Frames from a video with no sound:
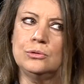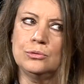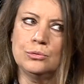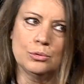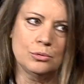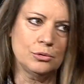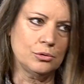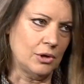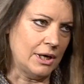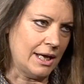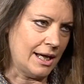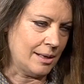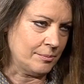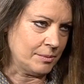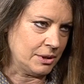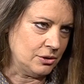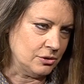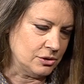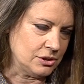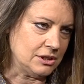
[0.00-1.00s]
tutto
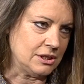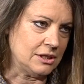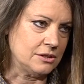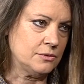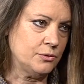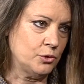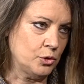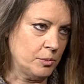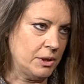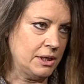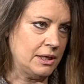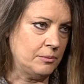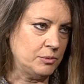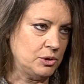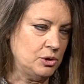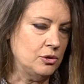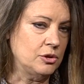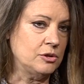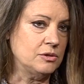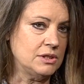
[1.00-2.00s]
l'amido si trasforma in
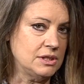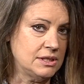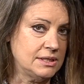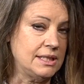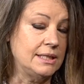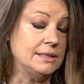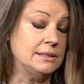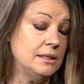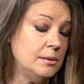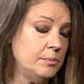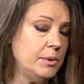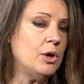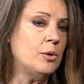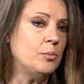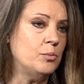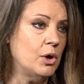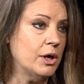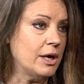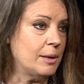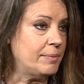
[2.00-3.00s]
amido non resistente,
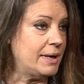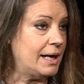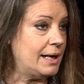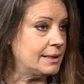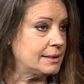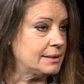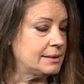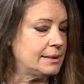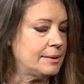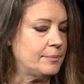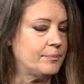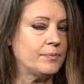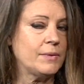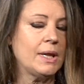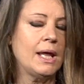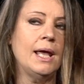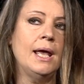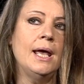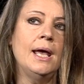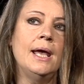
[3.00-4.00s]
però buona parte.
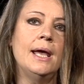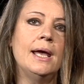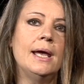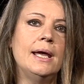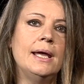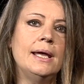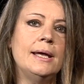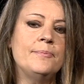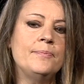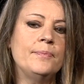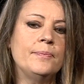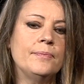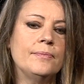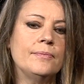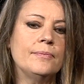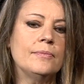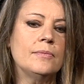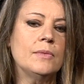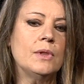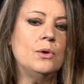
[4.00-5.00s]
E,
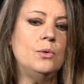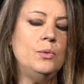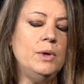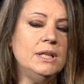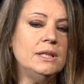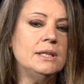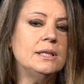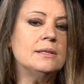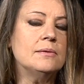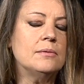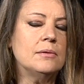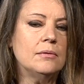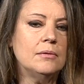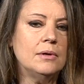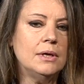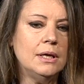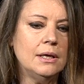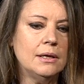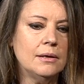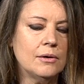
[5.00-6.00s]
ehm, quindi
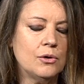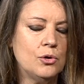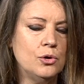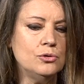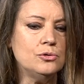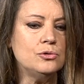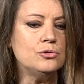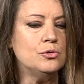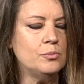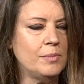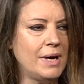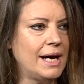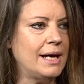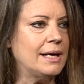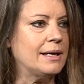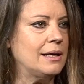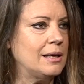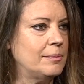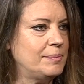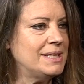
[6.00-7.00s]

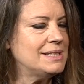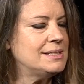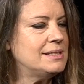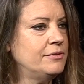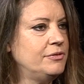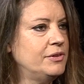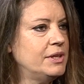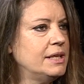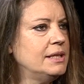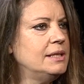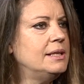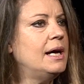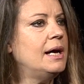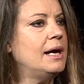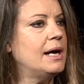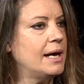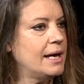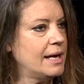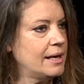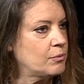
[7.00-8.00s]
consumare la pasta
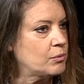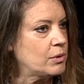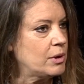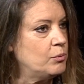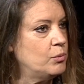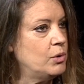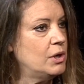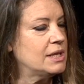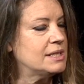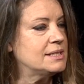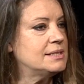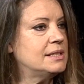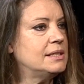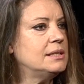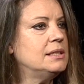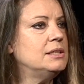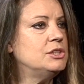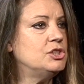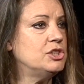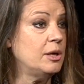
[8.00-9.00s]
fredda è una buona
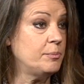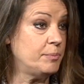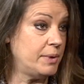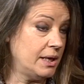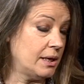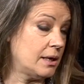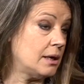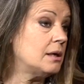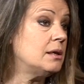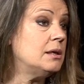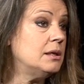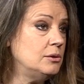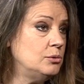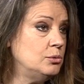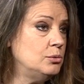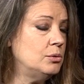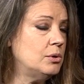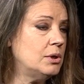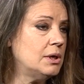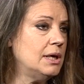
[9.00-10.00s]
strategia per
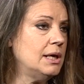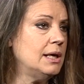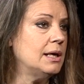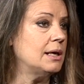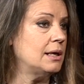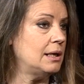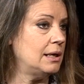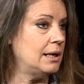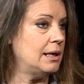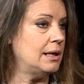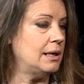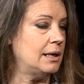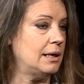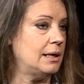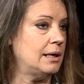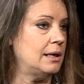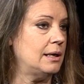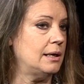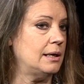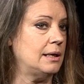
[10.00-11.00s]
ridurre
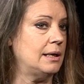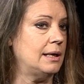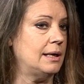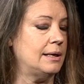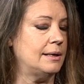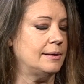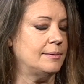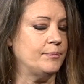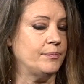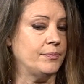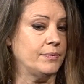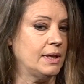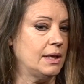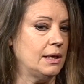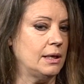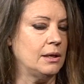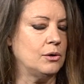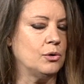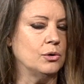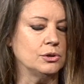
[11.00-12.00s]
la, la,
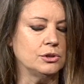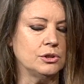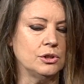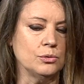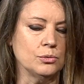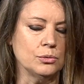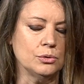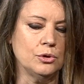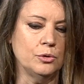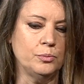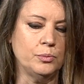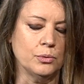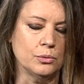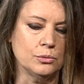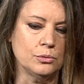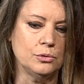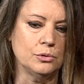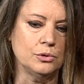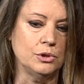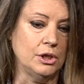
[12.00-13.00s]
il contenuto
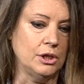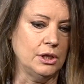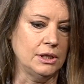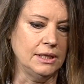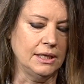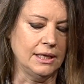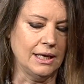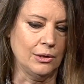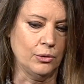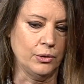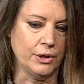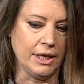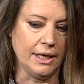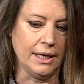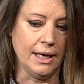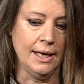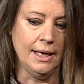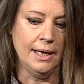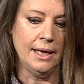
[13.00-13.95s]
appunto di, di, calorie.